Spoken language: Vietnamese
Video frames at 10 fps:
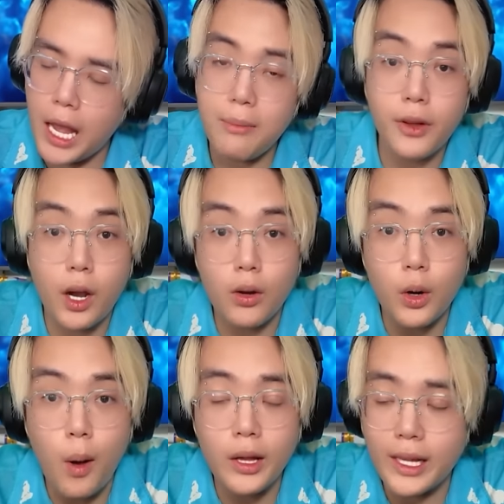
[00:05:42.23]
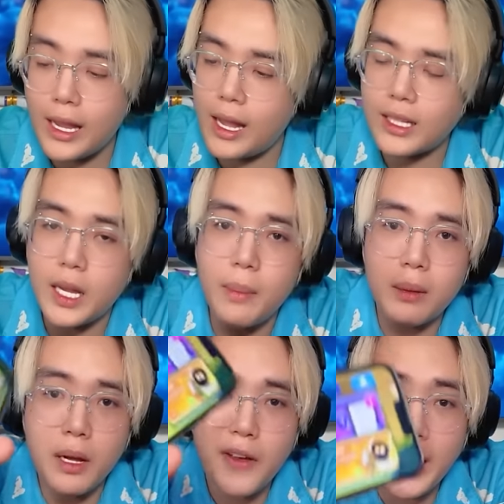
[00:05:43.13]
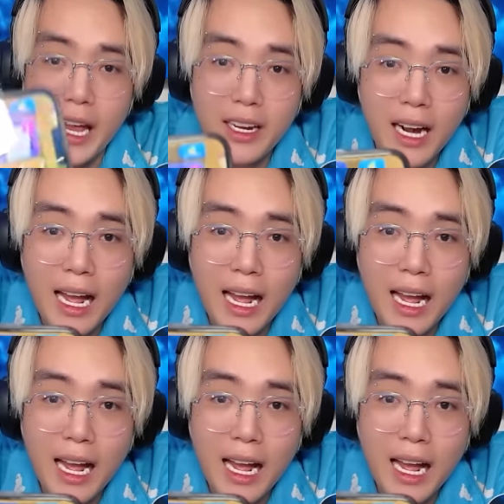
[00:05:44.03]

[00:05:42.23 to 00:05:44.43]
thêm về con robot này á Thì mình mới phát hiện